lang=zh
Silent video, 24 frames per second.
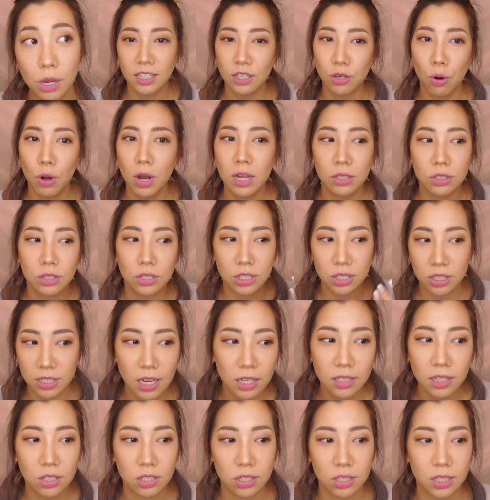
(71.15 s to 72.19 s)
有很
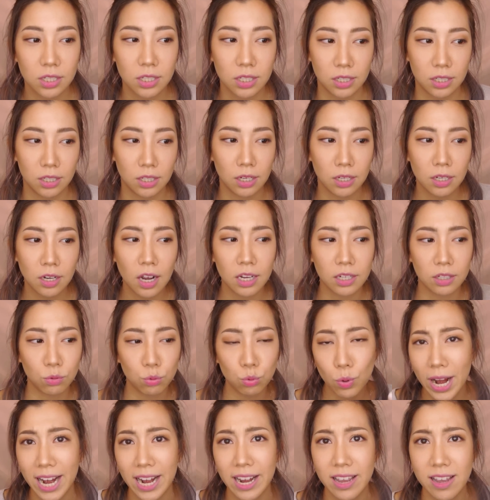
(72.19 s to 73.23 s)
深的时期，很
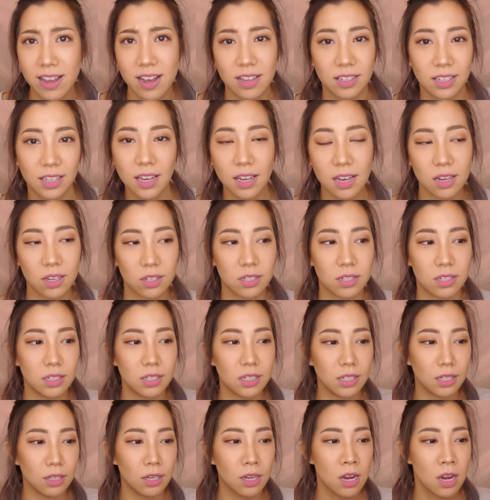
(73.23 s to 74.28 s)
锐利、很硬的时
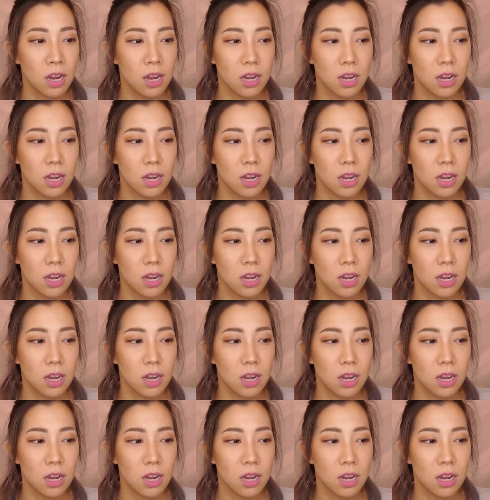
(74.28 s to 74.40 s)
期，